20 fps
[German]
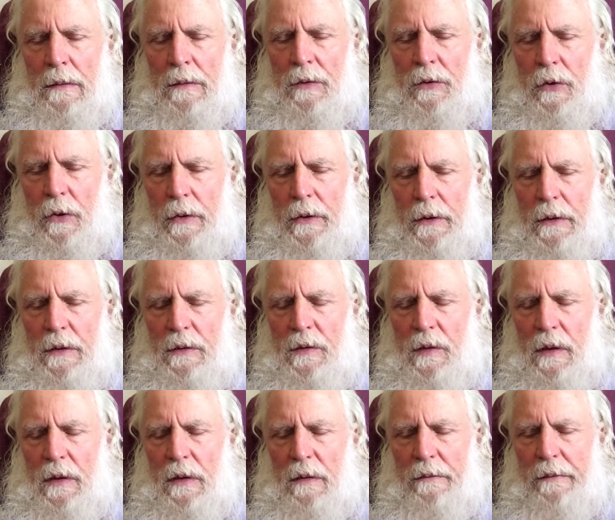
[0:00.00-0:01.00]
Zeuge
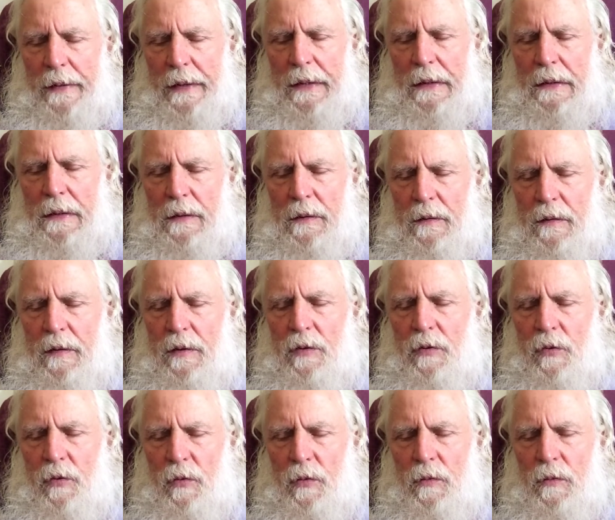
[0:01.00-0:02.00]
sein der Werke, die
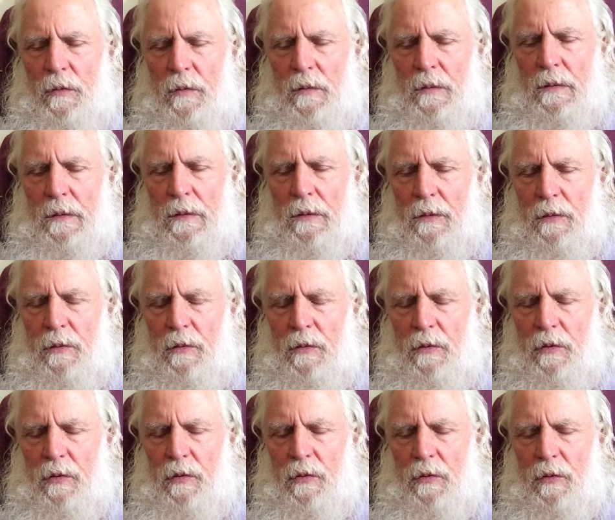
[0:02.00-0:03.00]
du
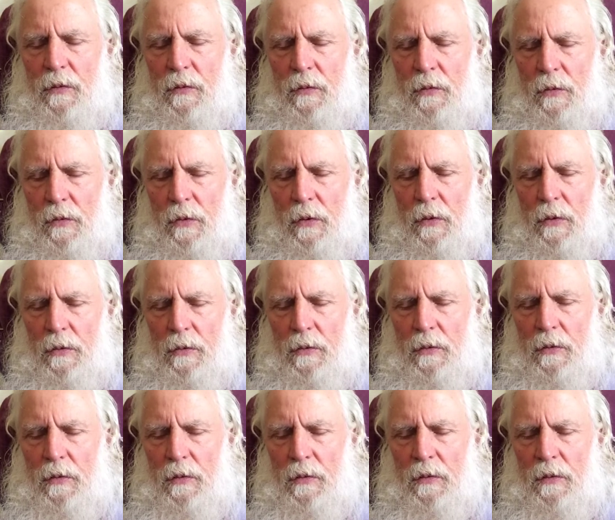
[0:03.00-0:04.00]
uns und durch uns
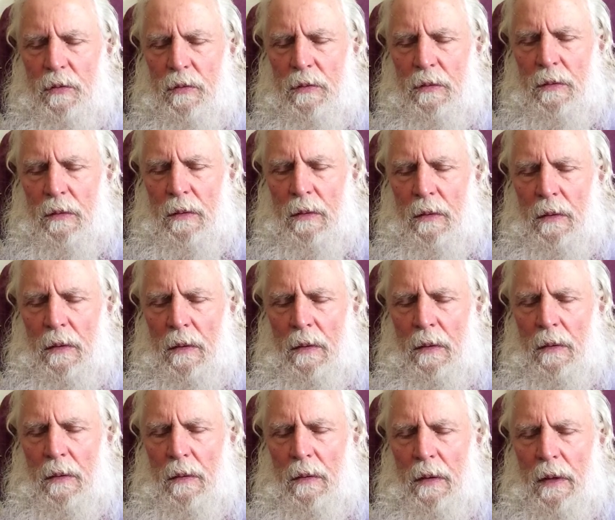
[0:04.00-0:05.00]
tust.
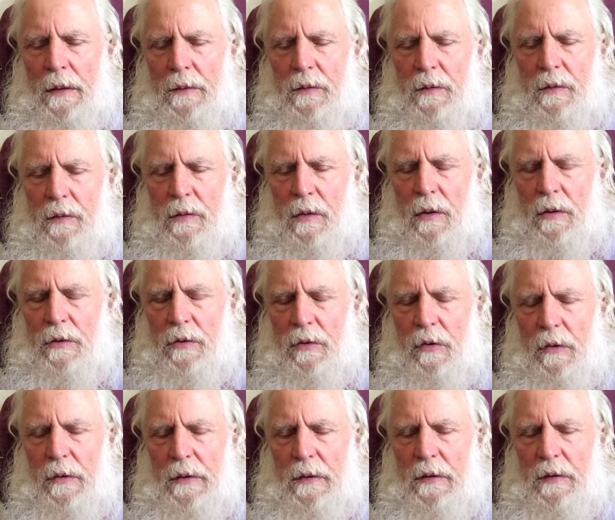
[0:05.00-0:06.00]
Lass uns auch
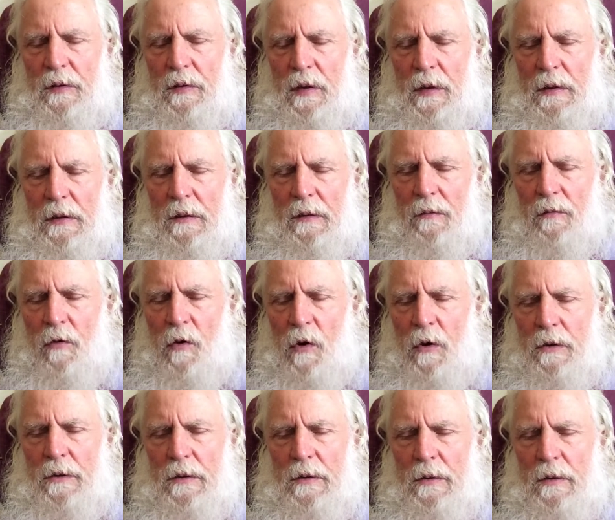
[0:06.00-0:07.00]
Zeuge sein der
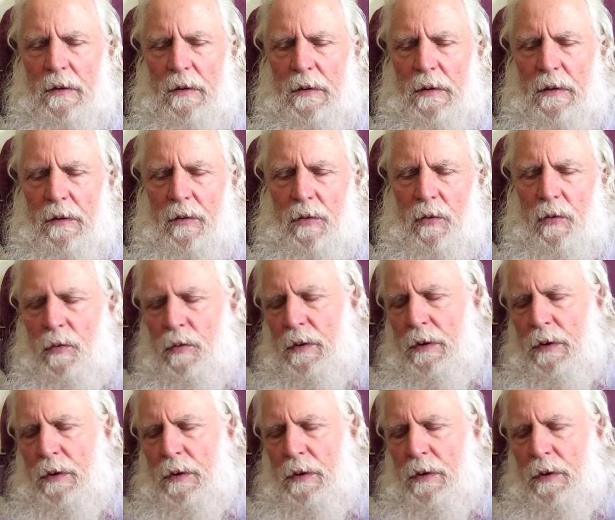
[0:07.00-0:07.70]
Worte, die du